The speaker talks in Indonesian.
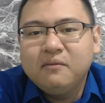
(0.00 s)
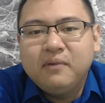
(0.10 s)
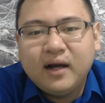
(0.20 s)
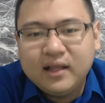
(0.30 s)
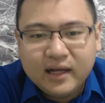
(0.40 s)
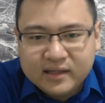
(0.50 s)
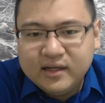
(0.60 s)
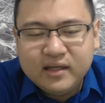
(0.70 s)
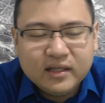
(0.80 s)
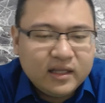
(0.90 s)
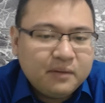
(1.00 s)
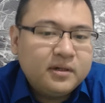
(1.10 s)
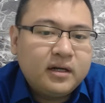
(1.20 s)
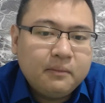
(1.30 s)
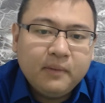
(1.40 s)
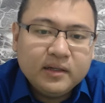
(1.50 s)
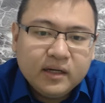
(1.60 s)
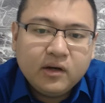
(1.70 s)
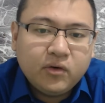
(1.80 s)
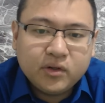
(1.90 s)
bakal ada dan kita berharap
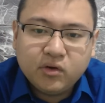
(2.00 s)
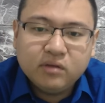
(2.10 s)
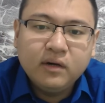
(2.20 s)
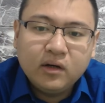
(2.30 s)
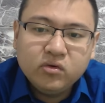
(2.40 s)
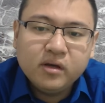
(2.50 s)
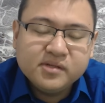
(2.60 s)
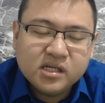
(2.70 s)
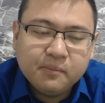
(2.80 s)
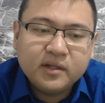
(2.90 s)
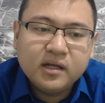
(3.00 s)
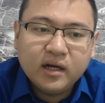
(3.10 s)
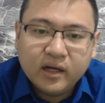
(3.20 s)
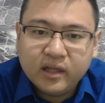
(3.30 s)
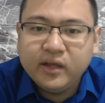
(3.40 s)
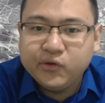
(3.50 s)
banyak koin-koin baru yang bisa diperdagangin